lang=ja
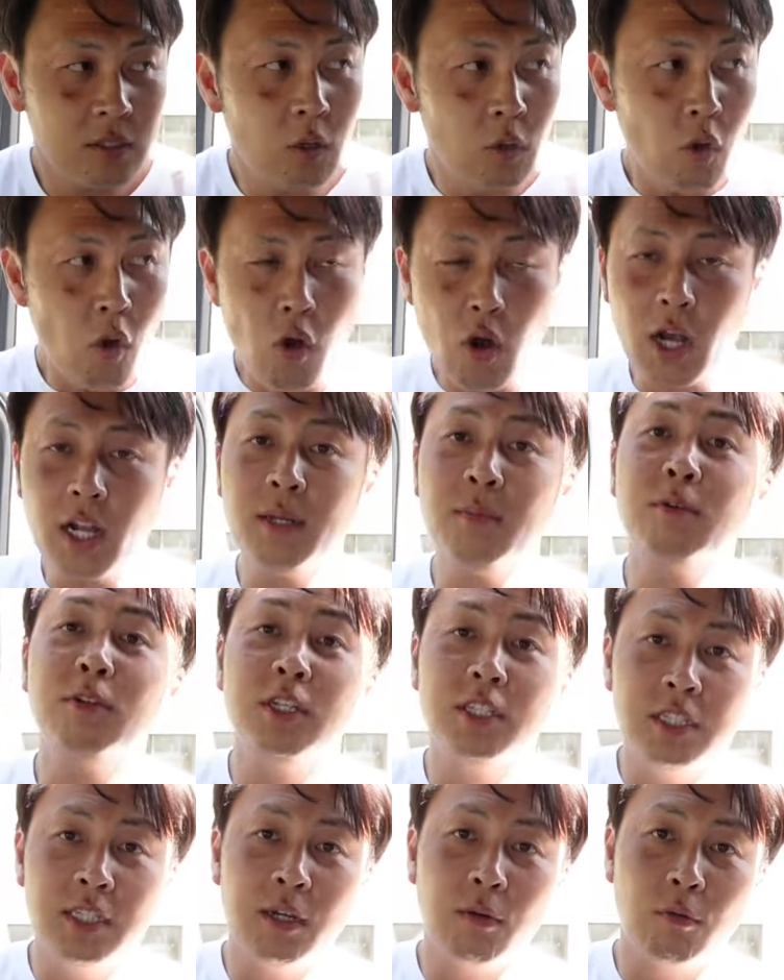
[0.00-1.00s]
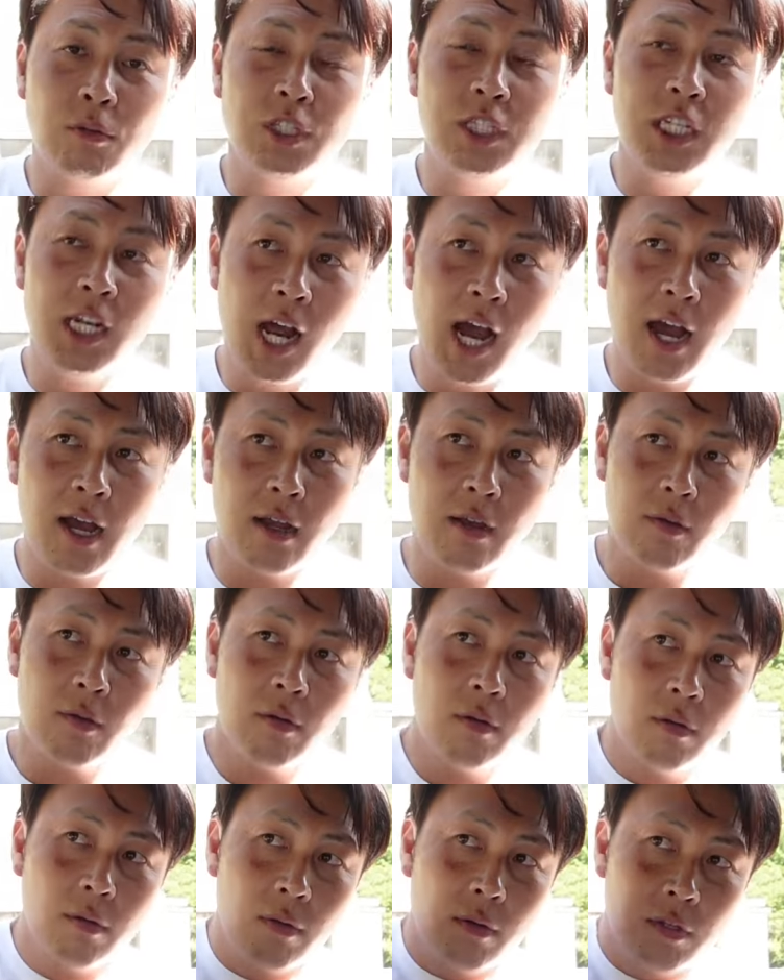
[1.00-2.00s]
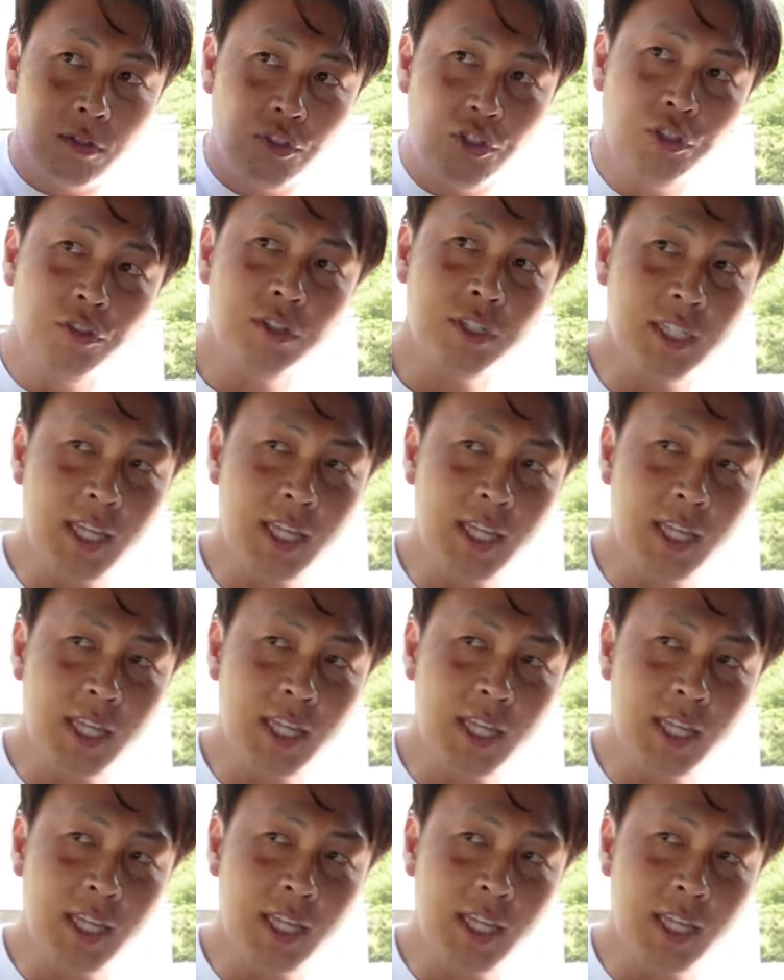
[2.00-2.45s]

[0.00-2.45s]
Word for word: その他にもですね、こちら、純